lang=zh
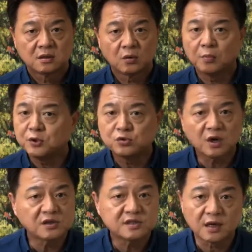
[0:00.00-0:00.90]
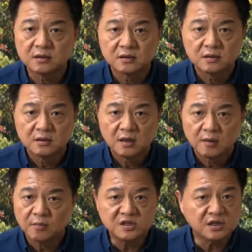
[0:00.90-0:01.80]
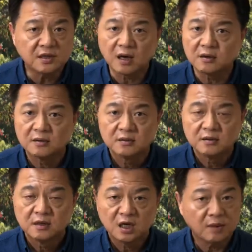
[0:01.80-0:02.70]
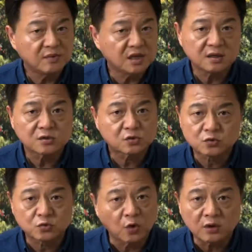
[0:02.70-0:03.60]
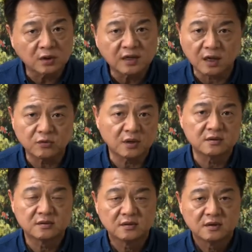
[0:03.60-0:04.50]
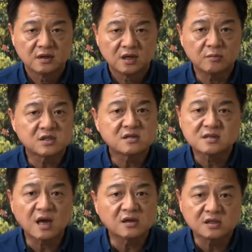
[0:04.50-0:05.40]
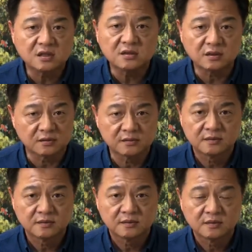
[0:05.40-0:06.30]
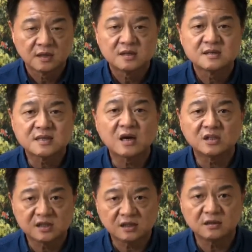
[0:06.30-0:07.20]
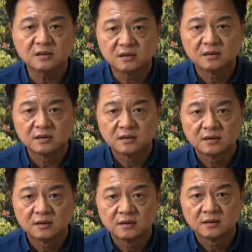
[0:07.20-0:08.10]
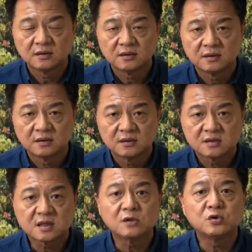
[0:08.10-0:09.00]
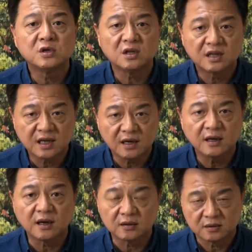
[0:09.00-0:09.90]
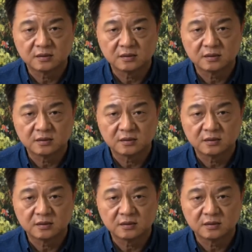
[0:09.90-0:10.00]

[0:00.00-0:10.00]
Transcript: 我必须要讲，民进党，你们现在所有的党员，你们是丧心了，丧心了，上去你的天良了，